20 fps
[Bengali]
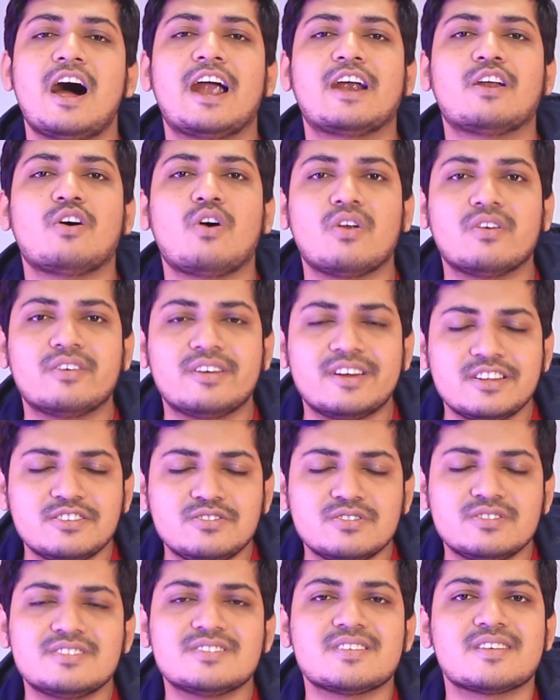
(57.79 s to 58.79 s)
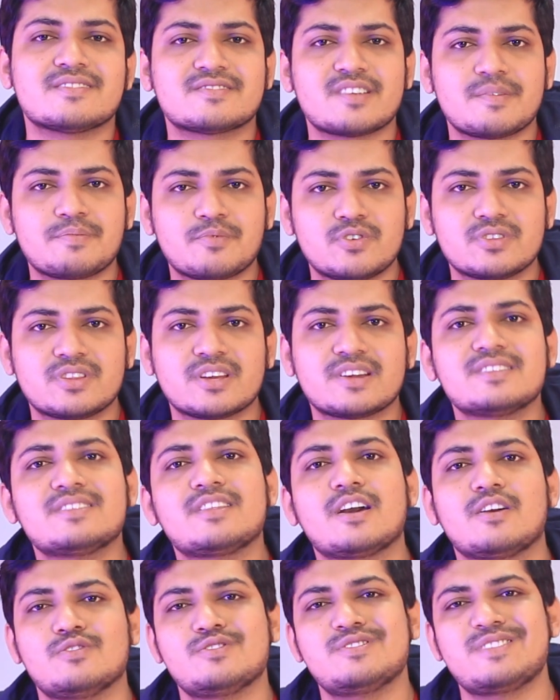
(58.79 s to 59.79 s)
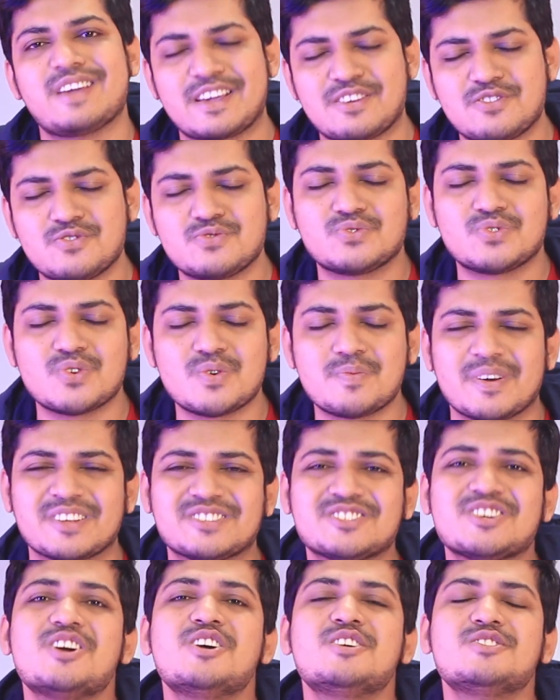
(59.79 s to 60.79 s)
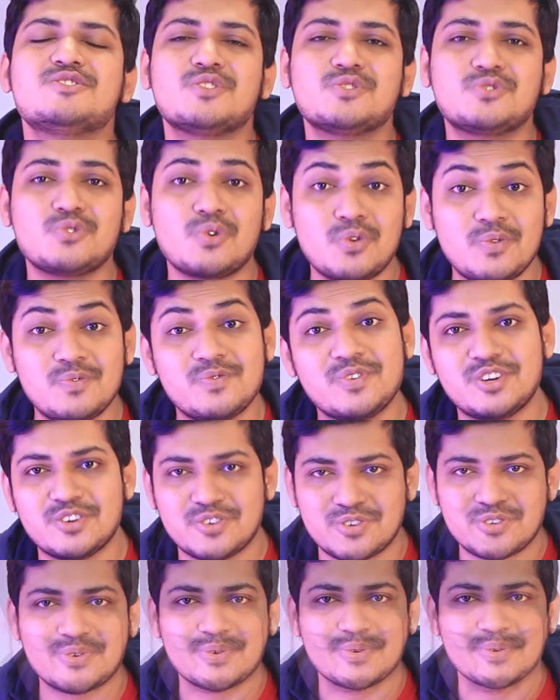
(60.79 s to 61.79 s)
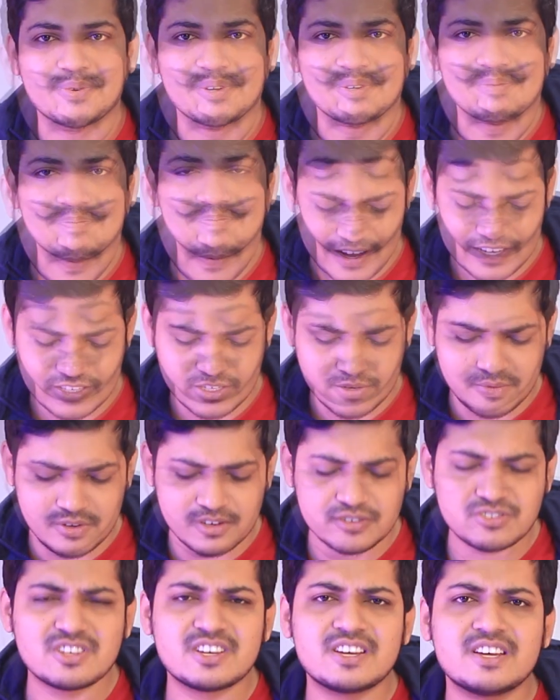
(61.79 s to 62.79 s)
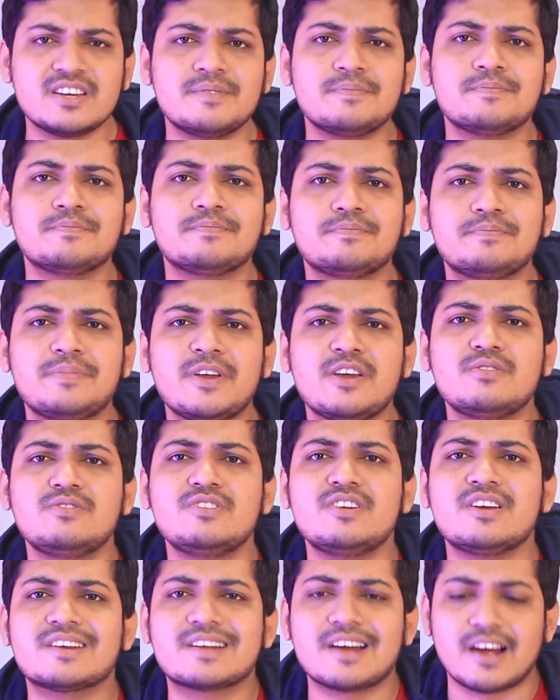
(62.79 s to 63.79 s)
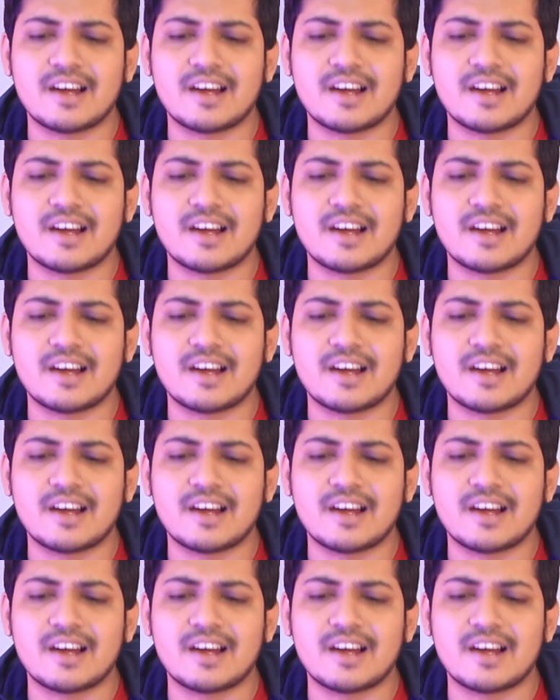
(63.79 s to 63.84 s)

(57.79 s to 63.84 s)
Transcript: আর অলরেডি যদি সাবস্ক্রাইব করে থাকেন তাহলে থ্যাংক ইউ সো মাচ সো চলুন ভিডিওটি শুরু করি ফার্স্ট অফ অল হচ্ছে পেনিয়ার